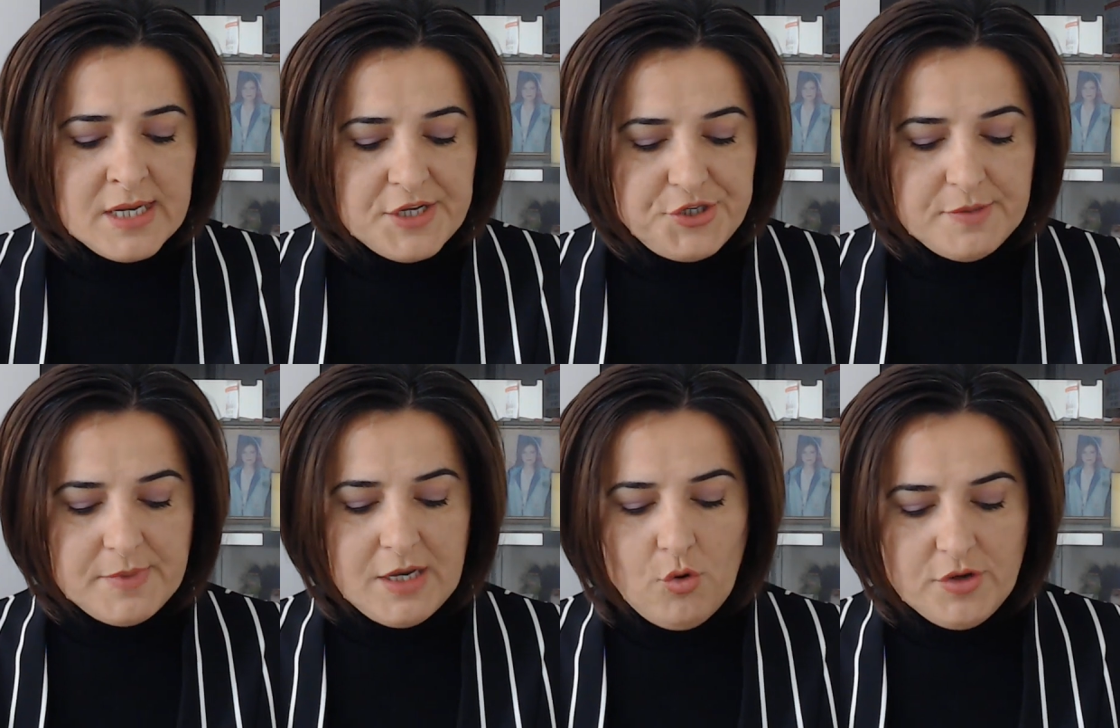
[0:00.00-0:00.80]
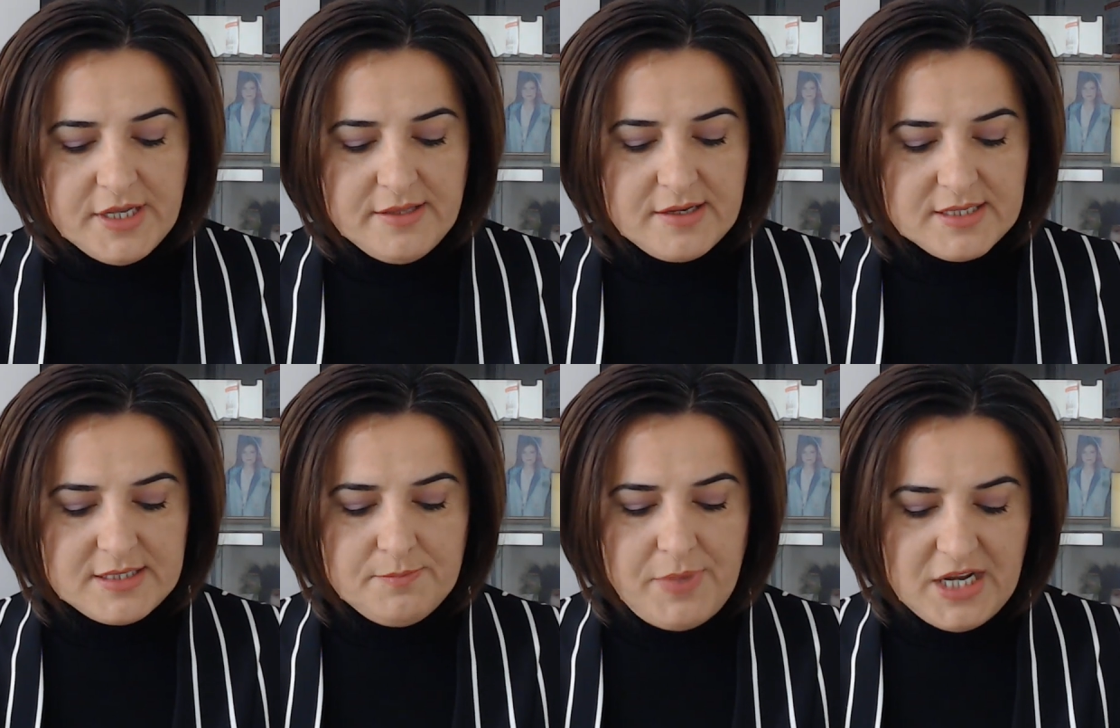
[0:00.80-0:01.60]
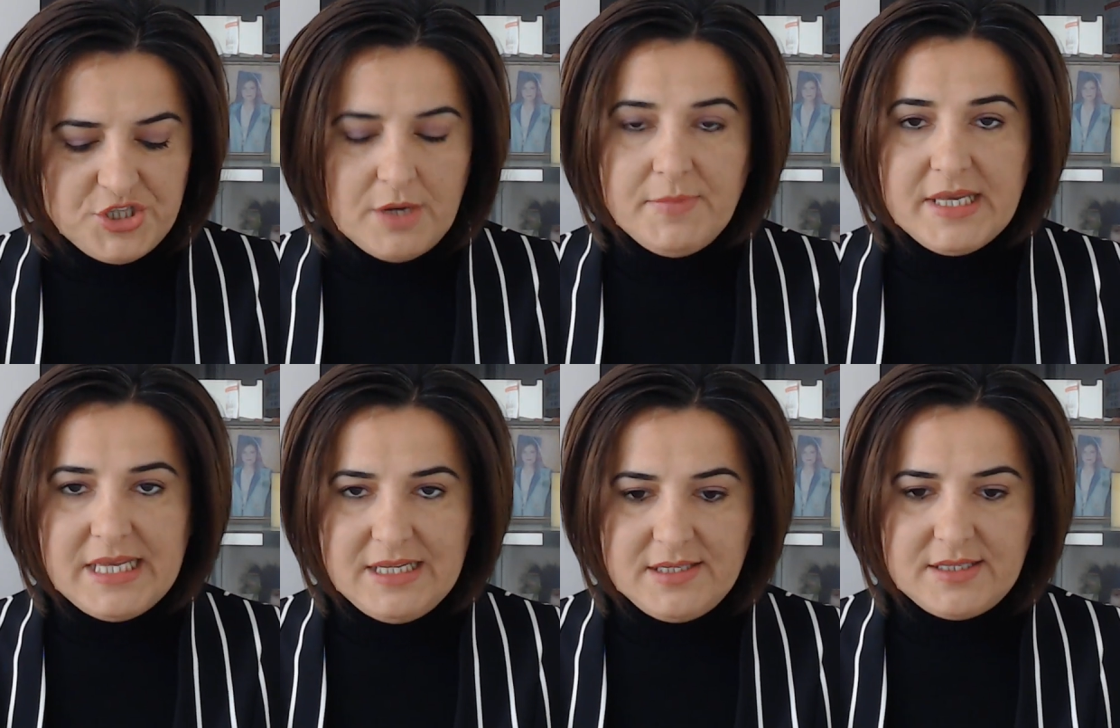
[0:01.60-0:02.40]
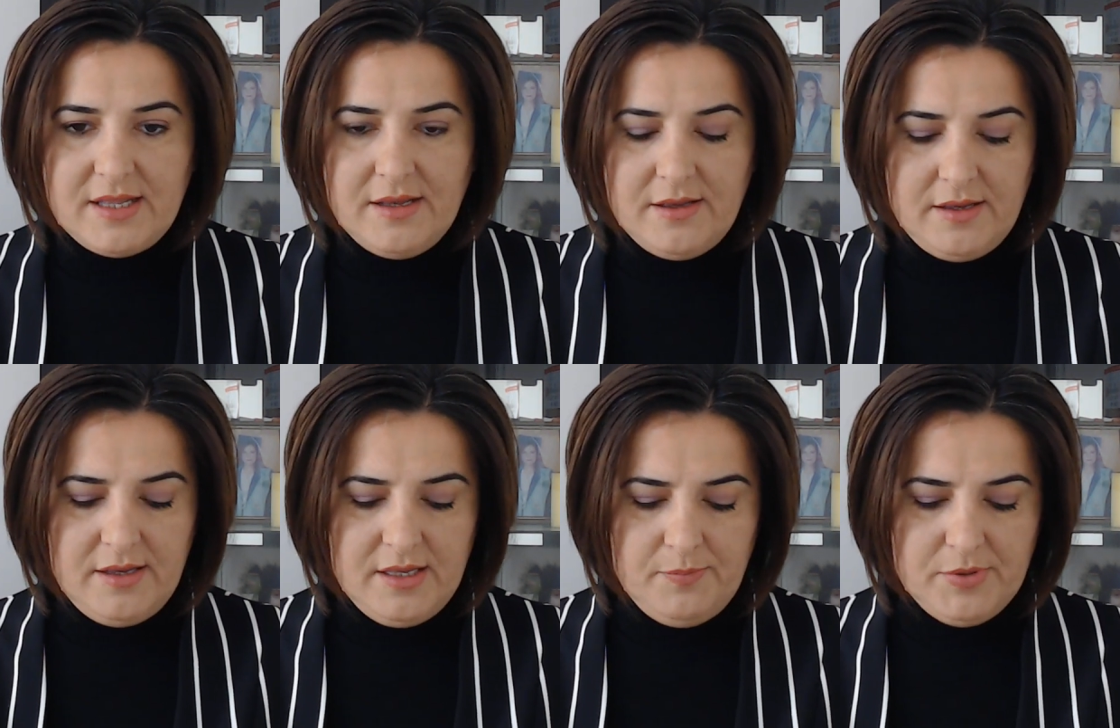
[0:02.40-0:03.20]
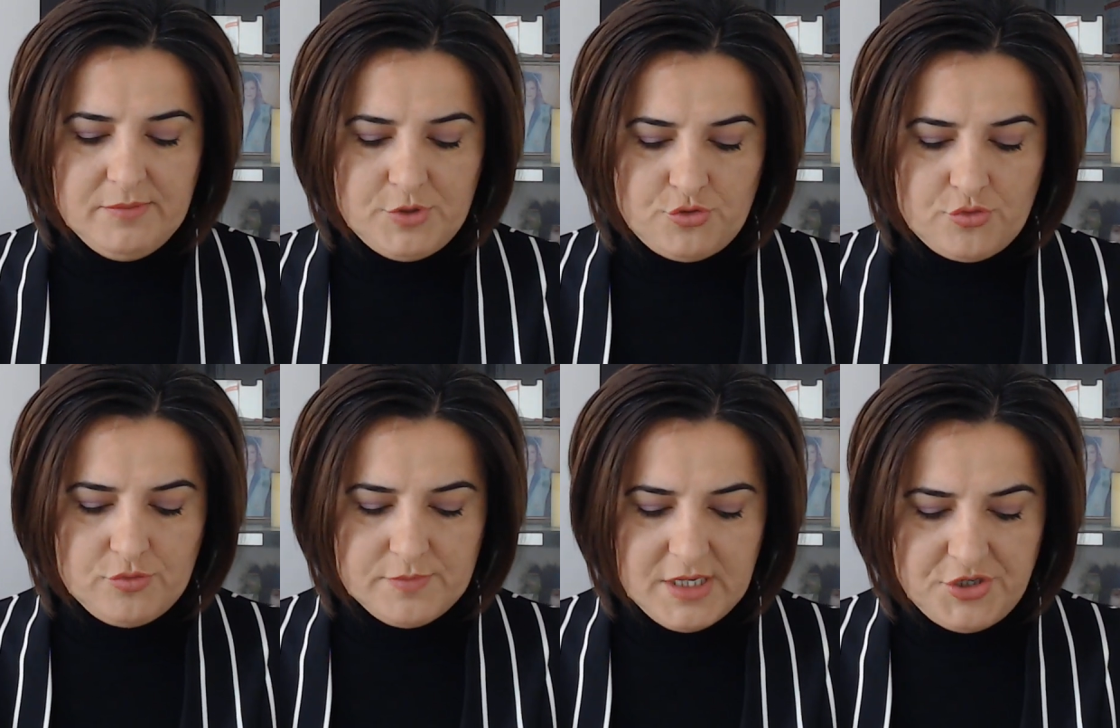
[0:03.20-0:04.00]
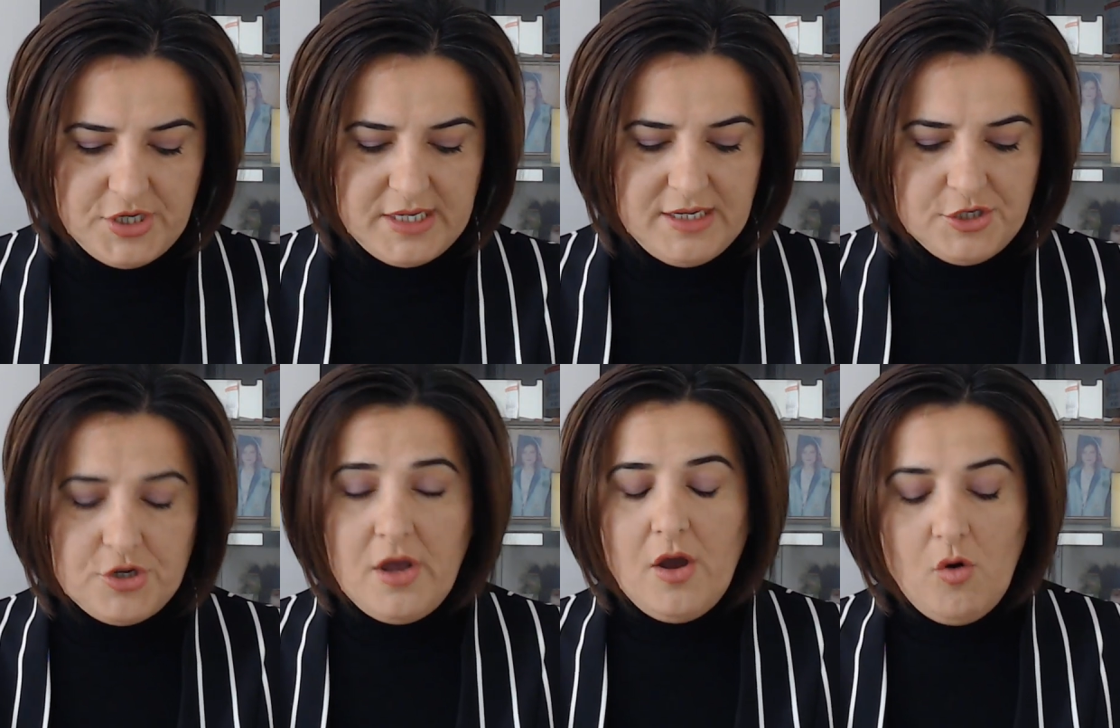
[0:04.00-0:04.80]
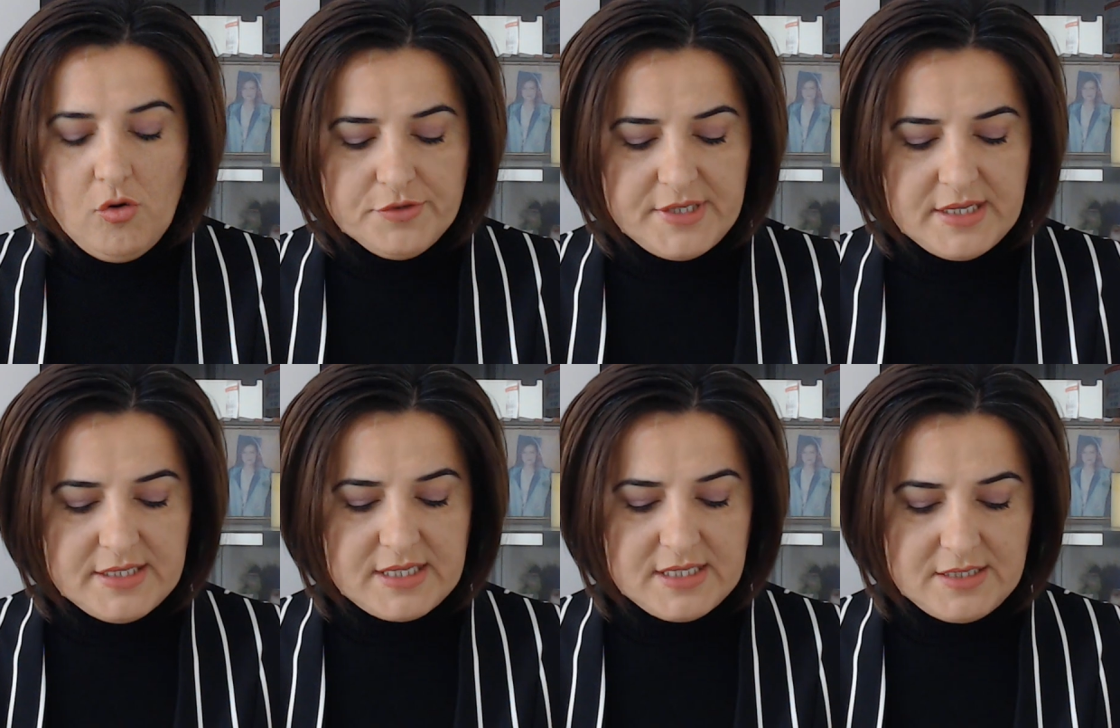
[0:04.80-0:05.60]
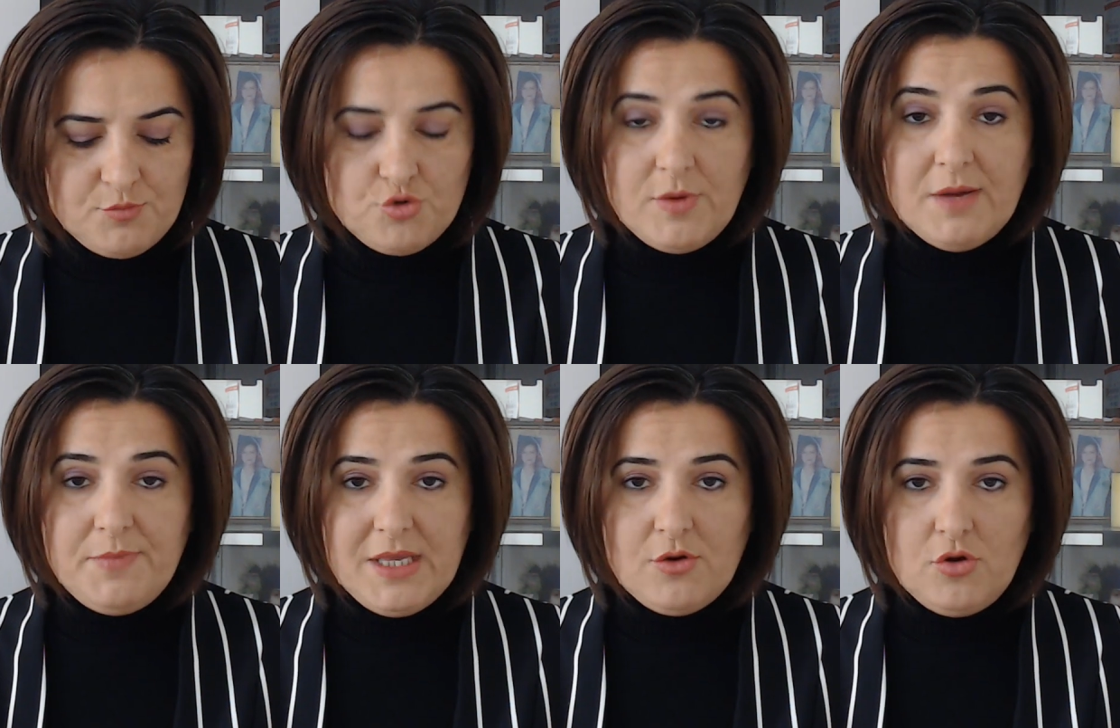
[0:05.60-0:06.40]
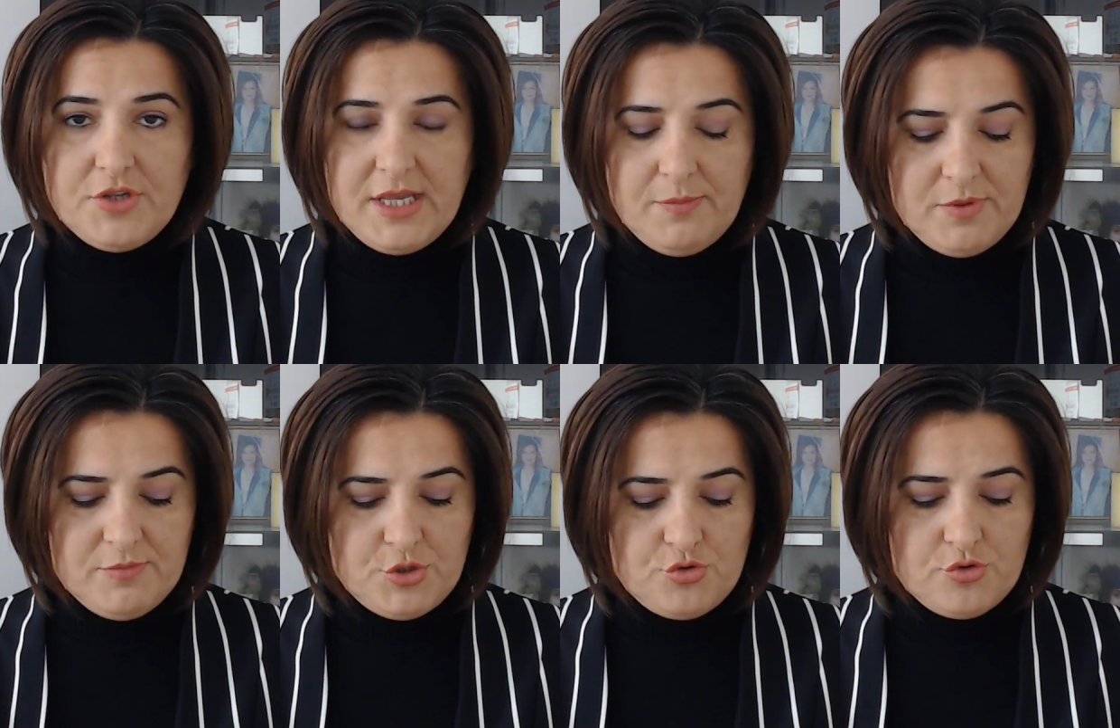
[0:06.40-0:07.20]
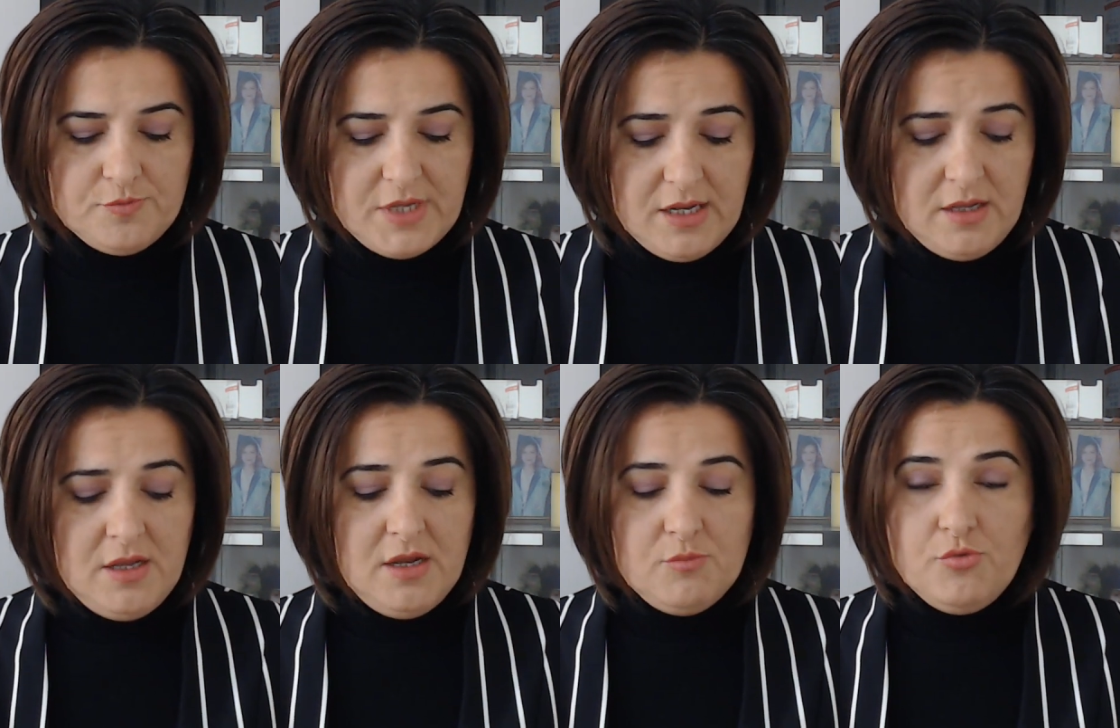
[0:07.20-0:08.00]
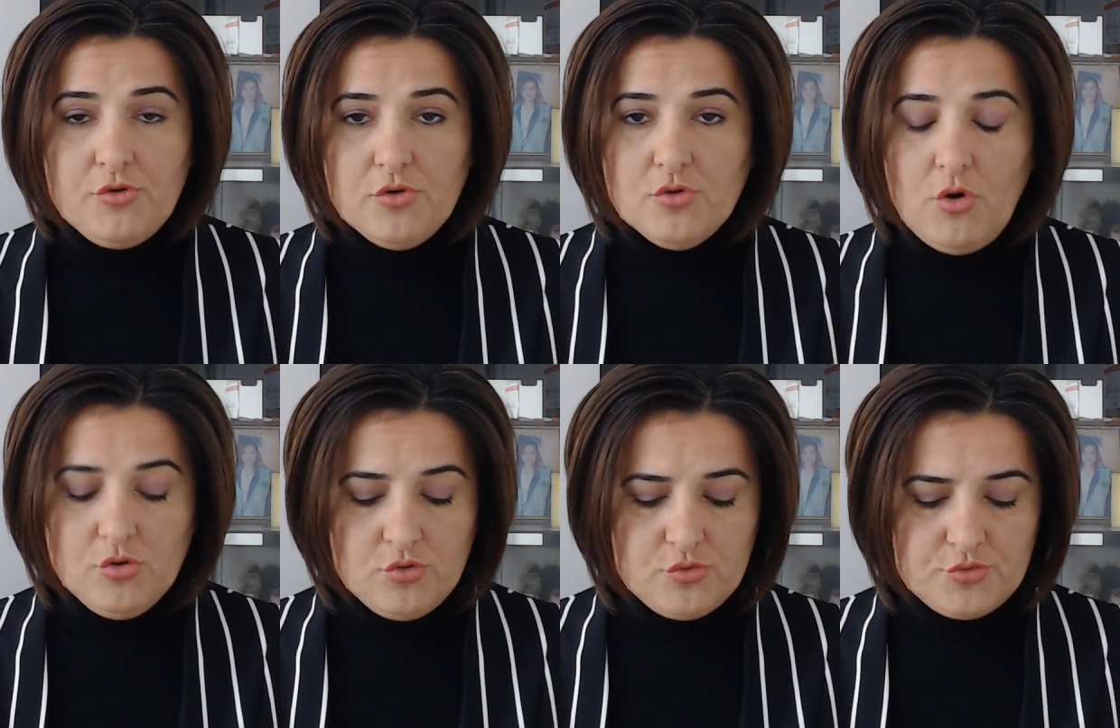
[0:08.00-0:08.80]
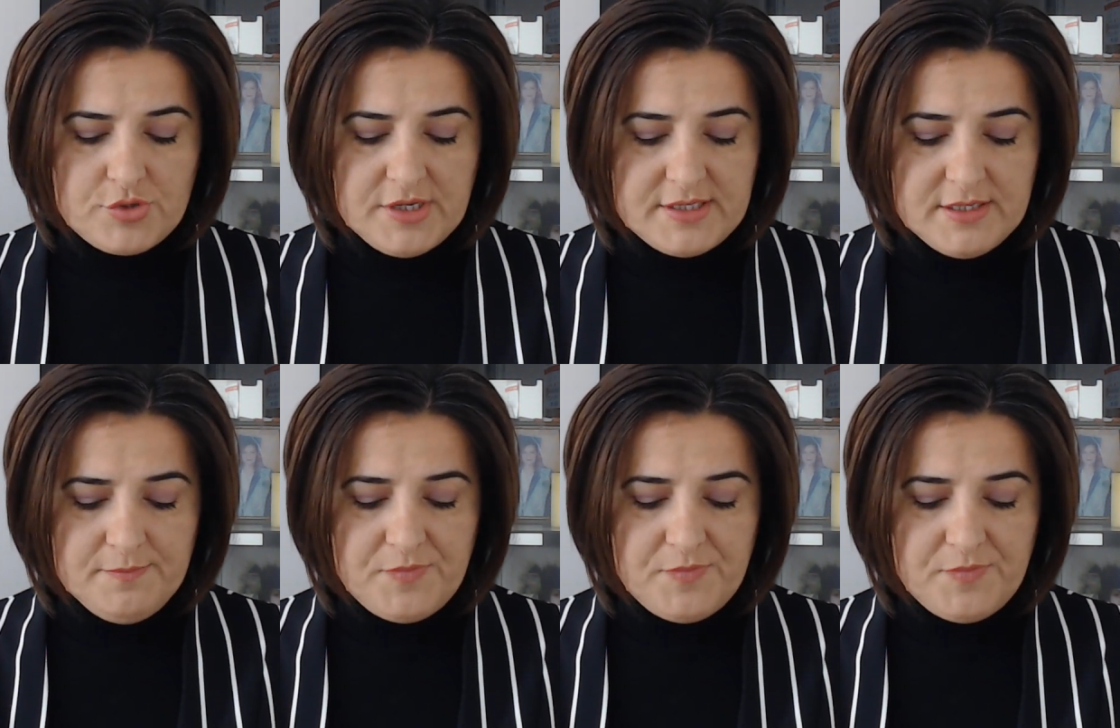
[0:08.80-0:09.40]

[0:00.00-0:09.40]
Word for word: Şimdi 17 Kasım Perşembe Kilis'te e, yapılmış durumda çekiliş. 18 Kasım Cuma Bingöl'de yapılmış durumda. Bugün 19 Kasım